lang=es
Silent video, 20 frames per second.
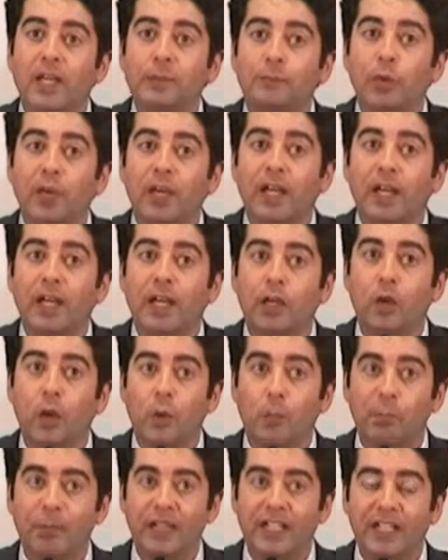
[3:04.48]
época
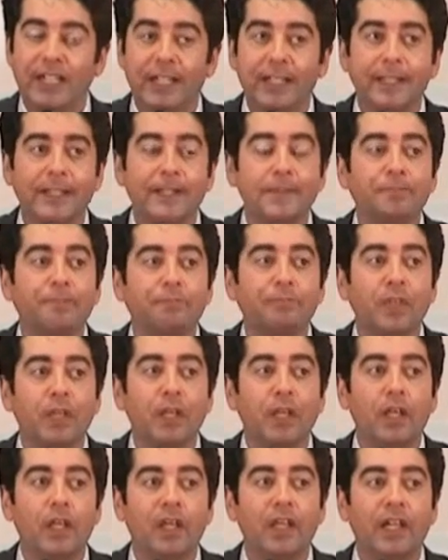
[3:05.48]
complicada
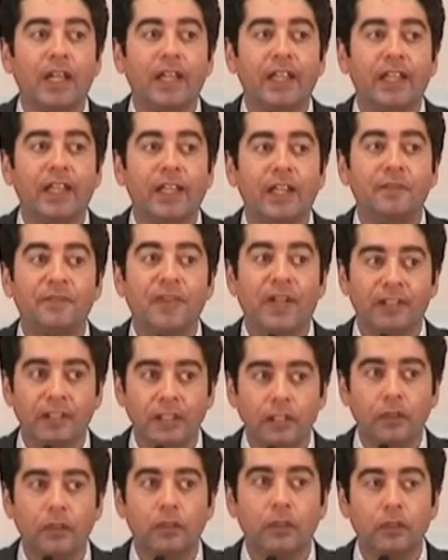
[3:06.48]
en la que el
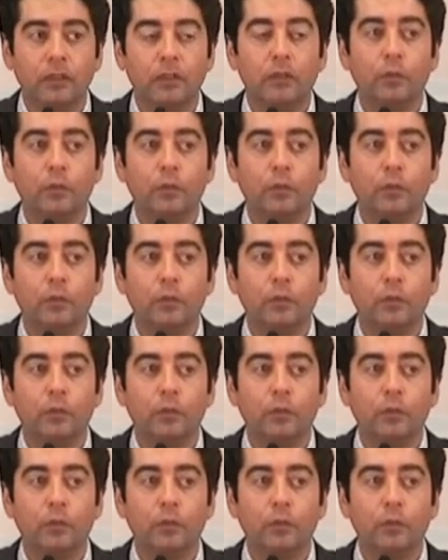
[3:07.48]
partido,